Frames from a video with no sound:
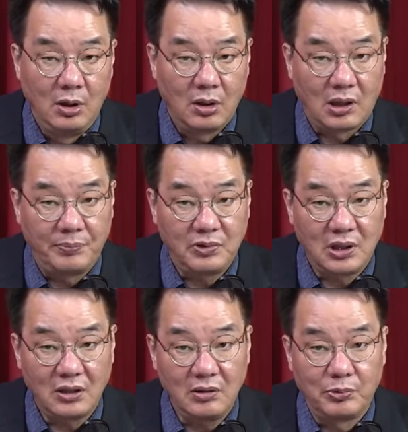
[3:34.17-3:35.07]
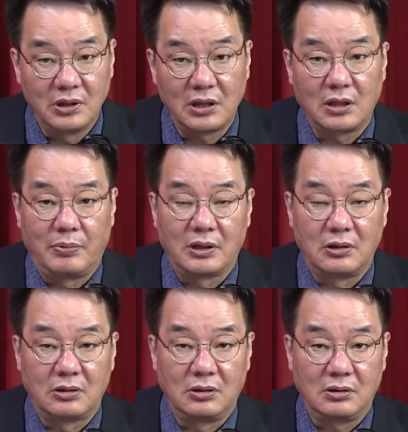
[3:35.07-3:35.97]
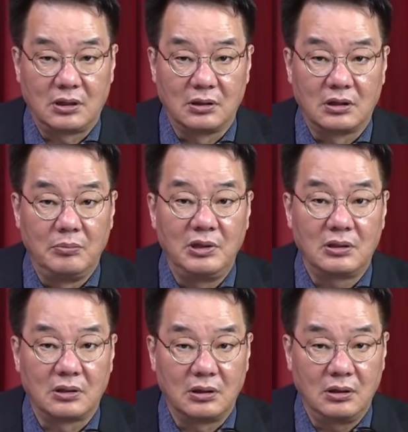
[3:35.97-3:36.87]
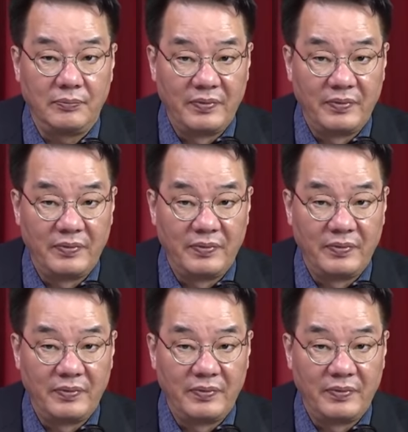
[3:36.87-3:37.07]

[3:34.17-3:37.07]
갑자기 분위기가 바뀌어서 지금 김민석이